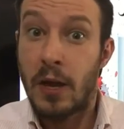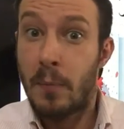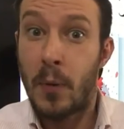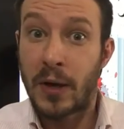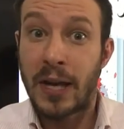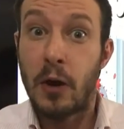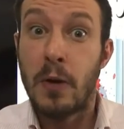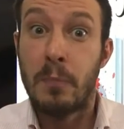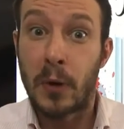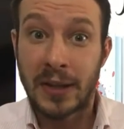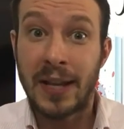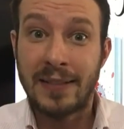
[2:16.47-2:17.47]
Porque lo
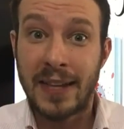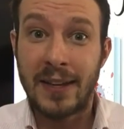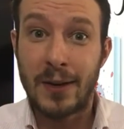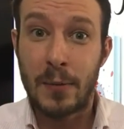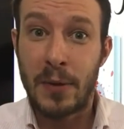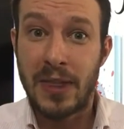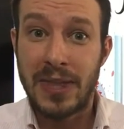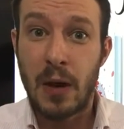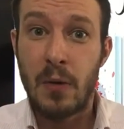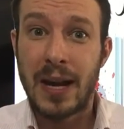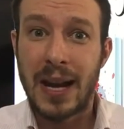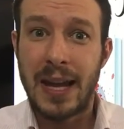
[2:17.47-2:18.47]
importante, como decía
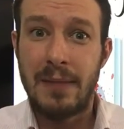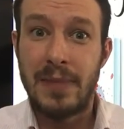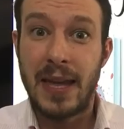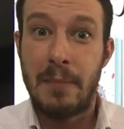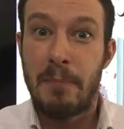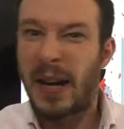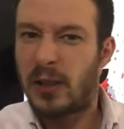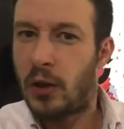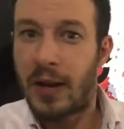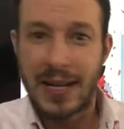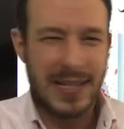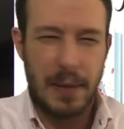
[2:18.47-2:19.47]
un claim de
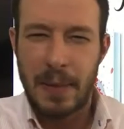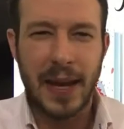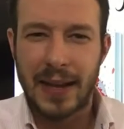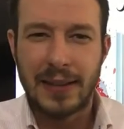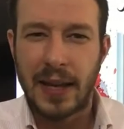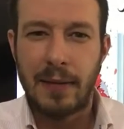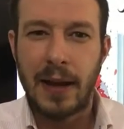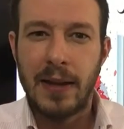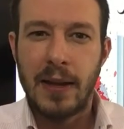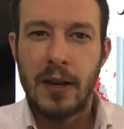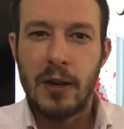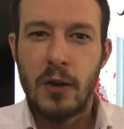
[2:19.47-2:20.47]
McDonald's que me
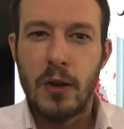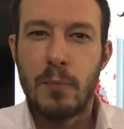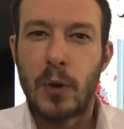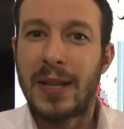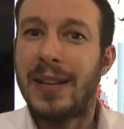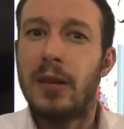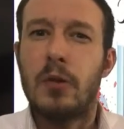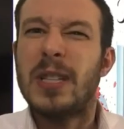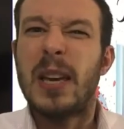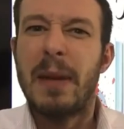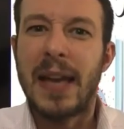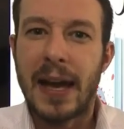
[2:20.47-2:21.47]
encantaba, lo importante no es
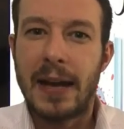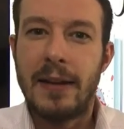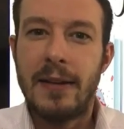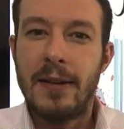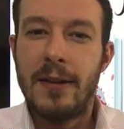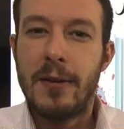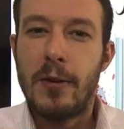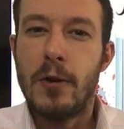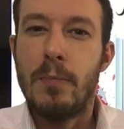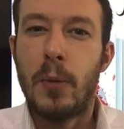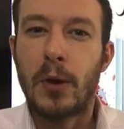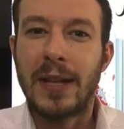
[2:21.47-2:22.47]
que vengan, lo
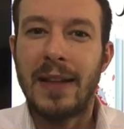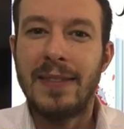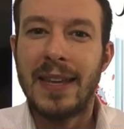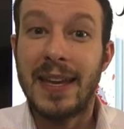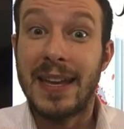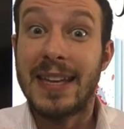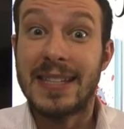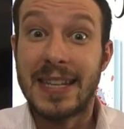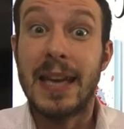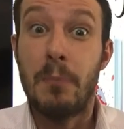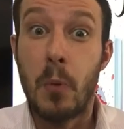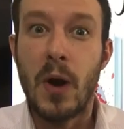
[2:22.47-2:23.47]
importante es
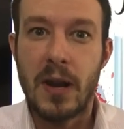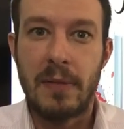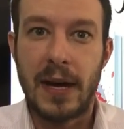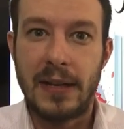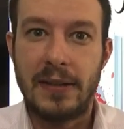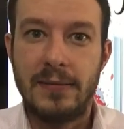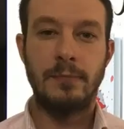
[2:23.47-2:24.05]
que vuelvan.